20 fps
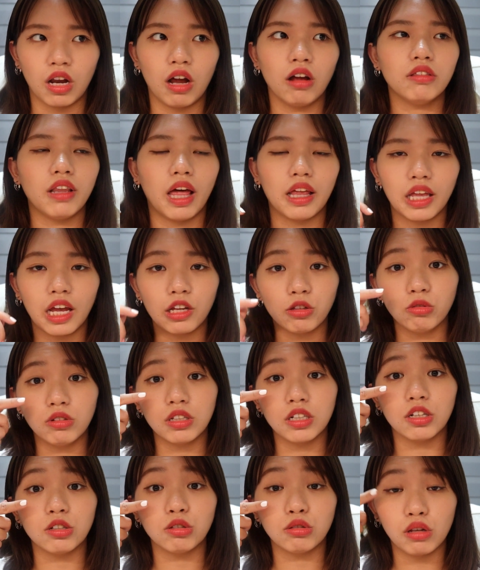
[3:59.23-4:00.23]
然后拿太多
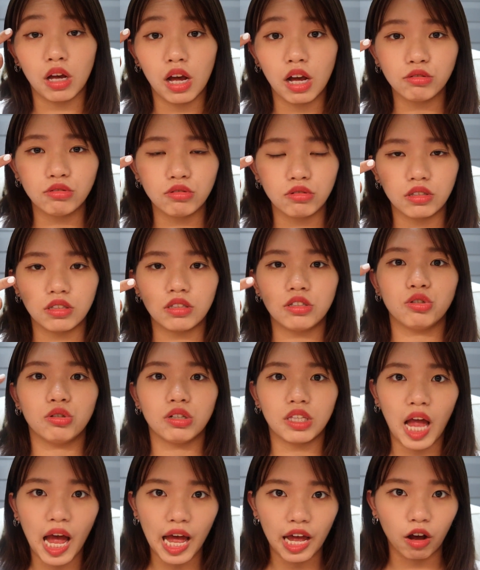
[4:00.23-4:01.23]
你可能刷上去就
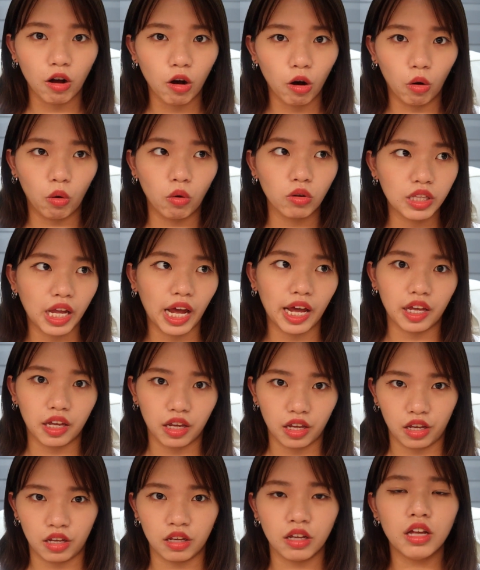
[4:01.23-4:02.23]
会太厚太
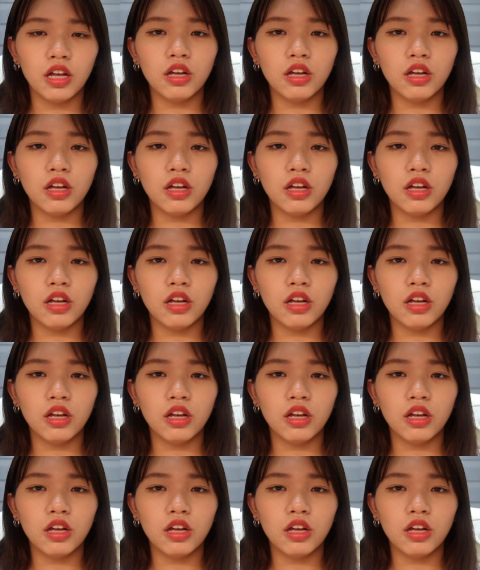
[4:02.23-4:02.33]
黑，